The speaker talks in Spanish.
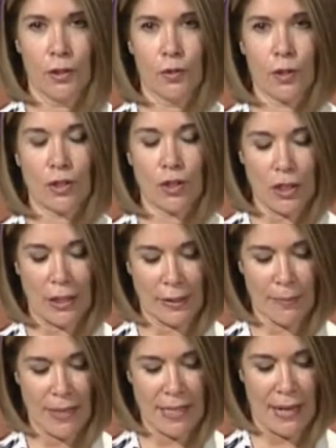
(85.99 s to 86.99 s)
nuestros
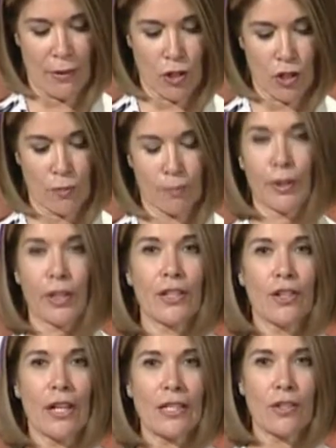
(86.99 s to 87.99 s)
antepasados. Por
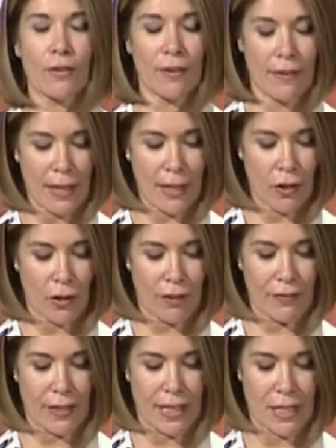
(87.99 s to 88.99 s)
ello, la Sociedad
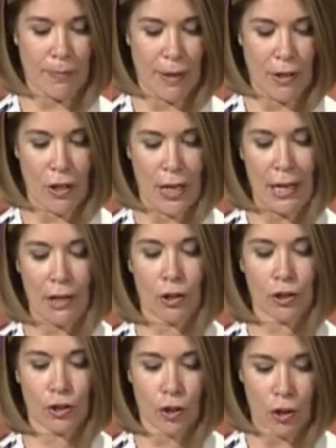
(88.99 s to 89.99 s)
Geográfica Española
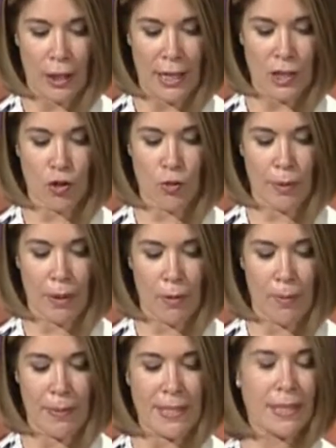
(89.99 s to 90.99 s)
otorga su
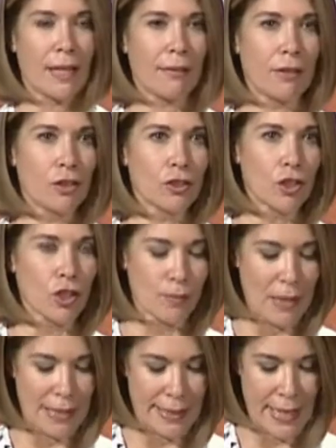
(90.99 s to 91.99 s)
Premio Investigación
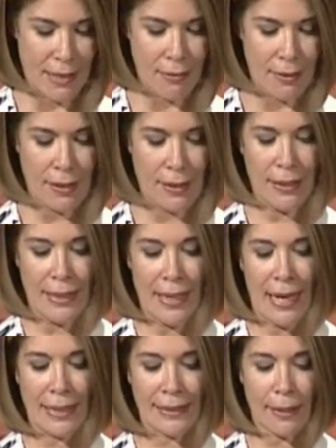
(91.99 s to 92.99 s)
2010
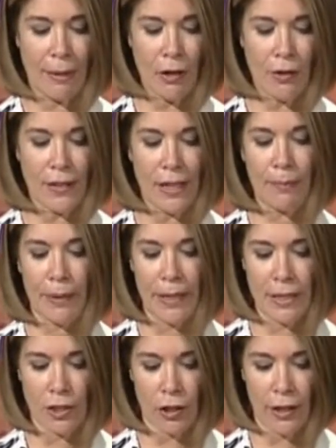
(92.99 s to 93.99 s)
al trabajo del
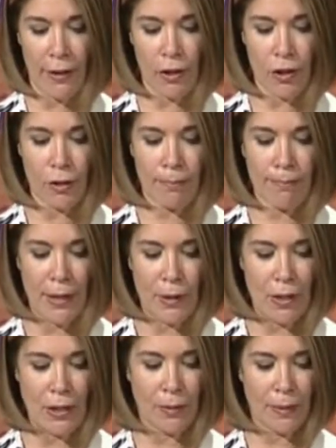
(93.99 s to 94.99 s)
prehistoriador
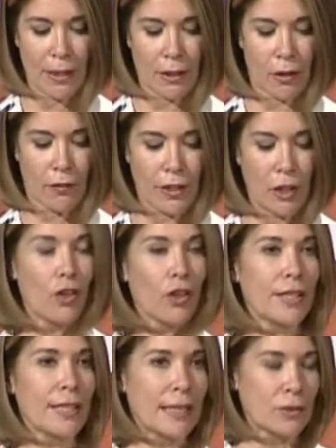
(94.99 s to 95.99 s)
Manuel Domínguez
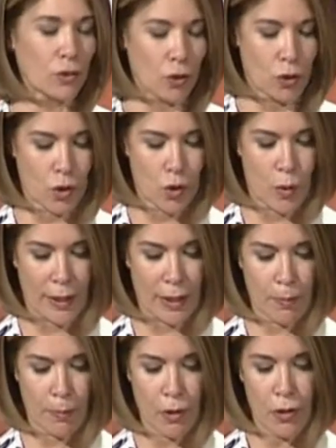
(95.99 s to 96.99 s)
Rodrigo y a todo su
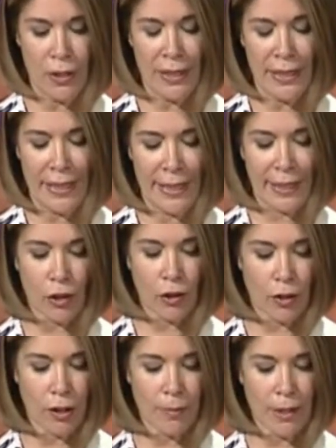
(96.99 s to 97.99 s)
equipo en
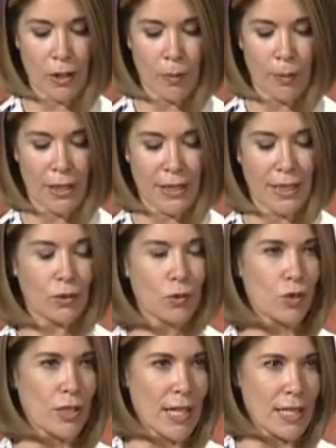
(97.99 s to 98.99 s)
reconocimiento por ese
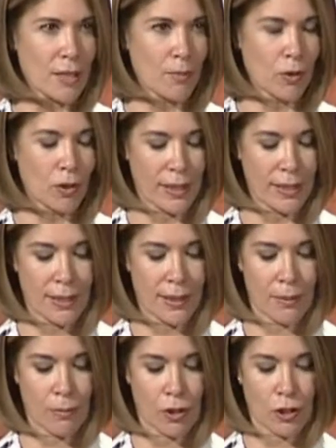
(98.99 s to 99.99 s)
entusiasmo que
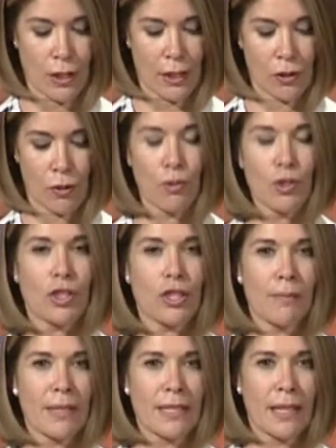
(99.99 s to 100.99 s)
siguen mostrando
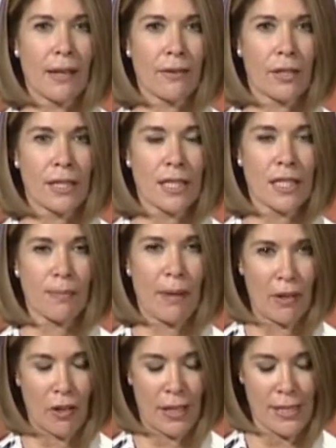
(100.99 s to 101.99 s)
muchos investigadores
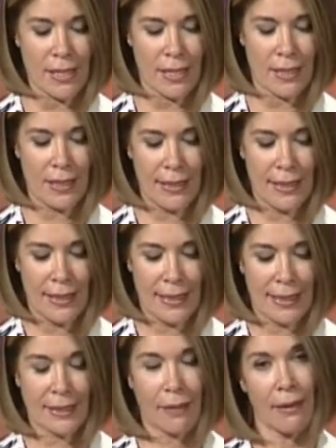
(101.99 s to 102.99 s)
españoles
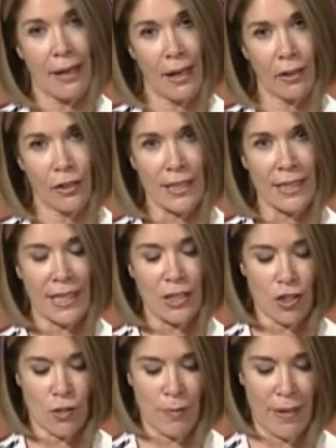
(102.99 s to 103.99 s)
que trabajan con
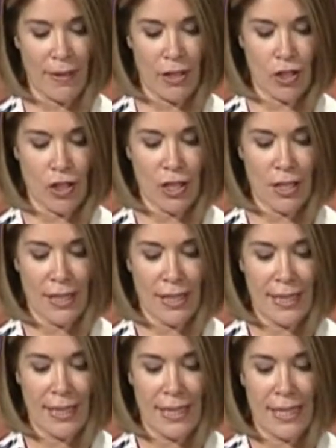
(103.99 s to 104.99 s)
escasos medios
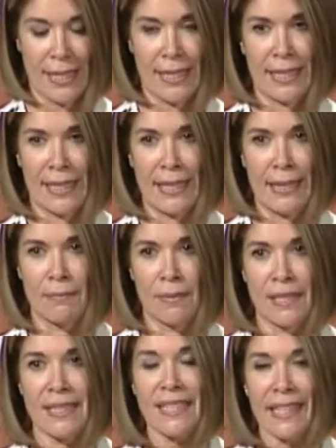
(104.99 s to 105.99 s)
y
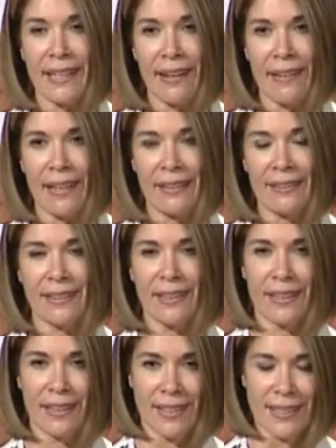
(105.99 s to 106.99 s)
que siguen
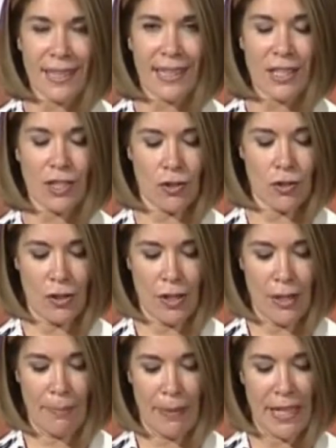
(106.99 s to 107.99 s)
adelante, en este caso,
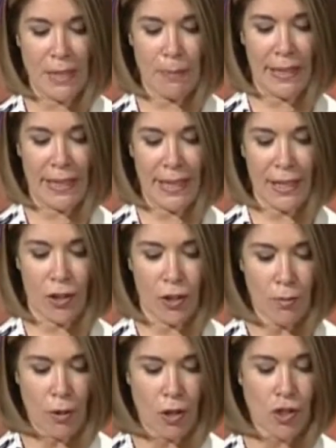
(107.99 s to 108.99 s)
para explicar
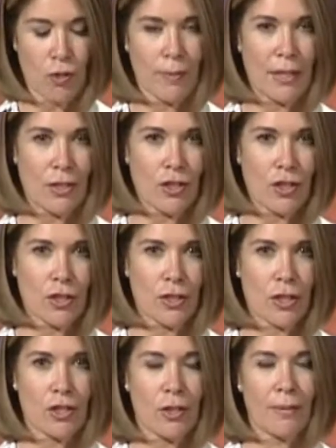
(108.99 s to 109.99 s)
cómo los humanos
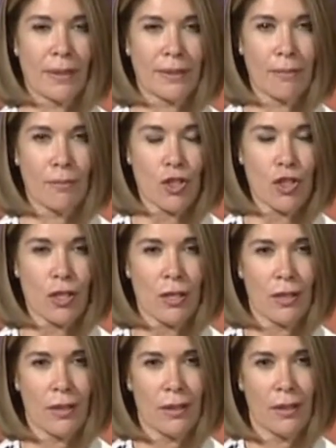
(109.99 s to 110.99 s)
nos
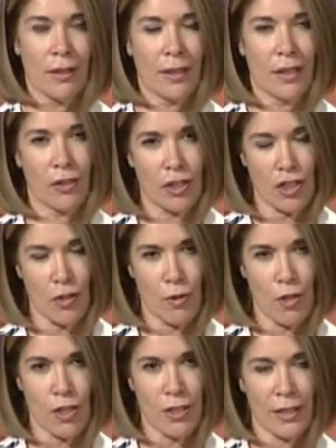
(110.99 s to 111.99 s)
convertimos en lo que
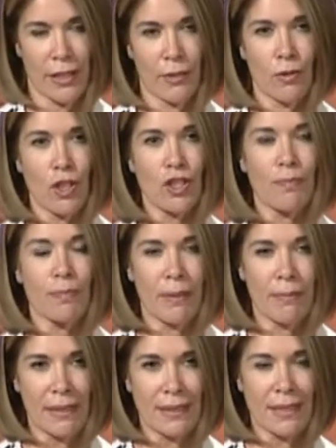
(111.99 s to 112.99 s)
somos, en unos
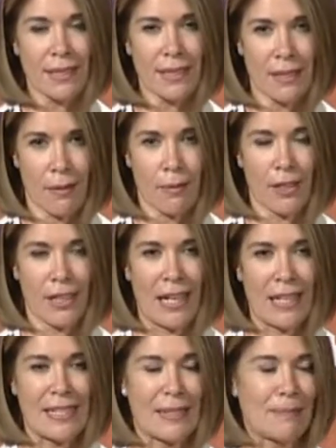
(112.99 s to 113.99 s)
primates
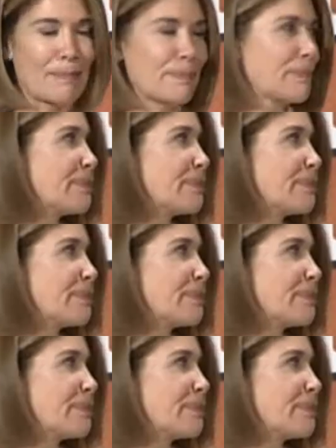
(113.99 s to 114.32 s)
excepcionales.